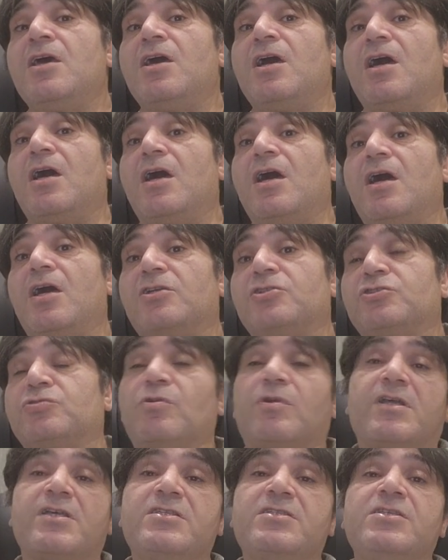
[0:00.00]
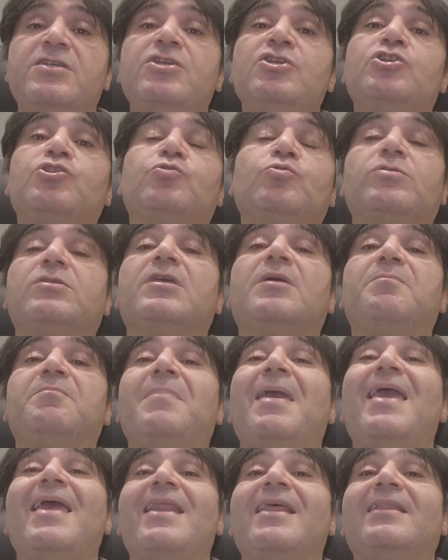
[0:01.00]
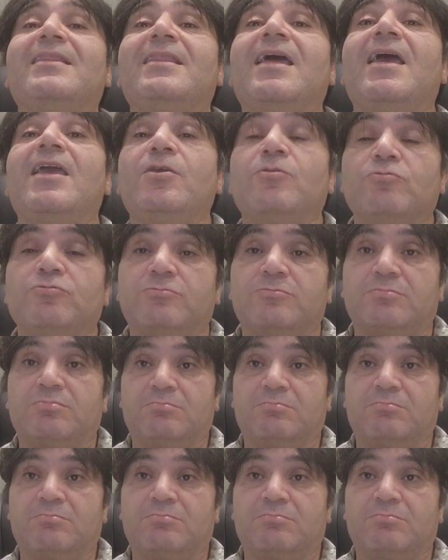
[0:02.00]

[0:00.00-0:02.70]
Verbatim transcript: э, что России что-то передают.